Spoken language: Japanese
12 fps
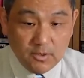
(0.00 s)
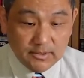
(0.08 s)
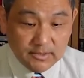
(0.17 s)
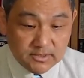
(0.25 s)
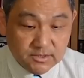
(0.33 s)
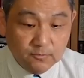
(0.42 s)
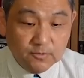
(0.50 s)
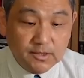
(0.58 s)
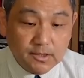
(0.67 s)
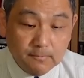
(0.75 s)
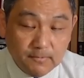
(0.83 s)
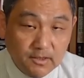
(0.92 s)
の話を
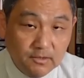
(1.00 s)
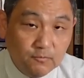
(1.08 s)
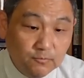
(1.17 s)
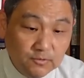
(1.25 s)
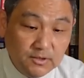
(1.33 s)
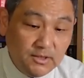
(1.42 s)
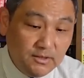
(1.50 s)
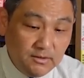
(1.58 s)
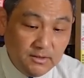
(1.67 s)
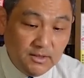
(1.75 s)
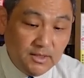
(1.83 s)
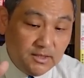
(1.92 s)
聞けば、この
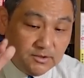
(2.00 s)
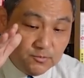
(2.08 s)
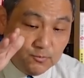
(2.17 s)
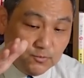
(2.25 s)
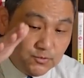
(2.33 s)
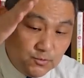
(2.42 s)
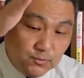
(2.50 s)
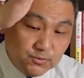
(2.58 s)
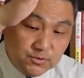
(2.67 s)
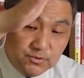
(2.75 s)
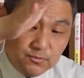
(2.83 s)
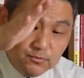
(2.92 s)
金利が上昇
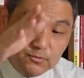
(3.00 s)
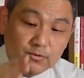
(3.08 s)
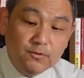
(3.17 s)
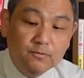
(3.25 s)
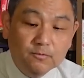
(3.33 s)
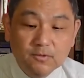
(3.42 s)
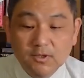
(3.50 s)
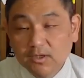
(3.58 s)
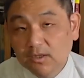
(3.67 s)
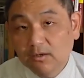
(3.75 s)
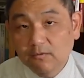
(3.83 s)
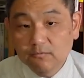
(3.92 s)
することによっ
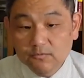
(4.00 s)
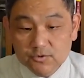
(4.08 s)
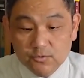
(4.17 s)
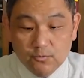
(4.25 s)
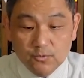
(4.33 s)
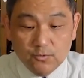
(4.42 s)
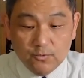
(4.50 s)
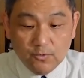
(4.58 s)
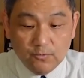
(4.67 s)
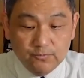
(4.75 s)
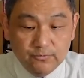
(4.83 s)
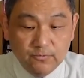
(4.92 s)
てこの商業
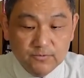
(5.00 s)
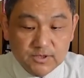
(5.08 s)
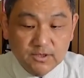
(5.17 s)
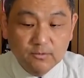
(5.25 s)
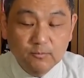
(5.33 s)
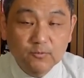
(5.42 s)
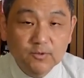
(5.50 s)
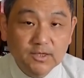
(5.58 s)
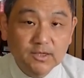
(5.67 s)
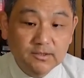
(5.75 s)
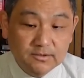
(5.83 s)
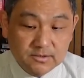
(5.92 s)
用不動産の問
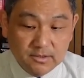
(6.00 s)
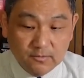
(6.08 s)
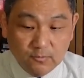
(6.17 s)
題がですね、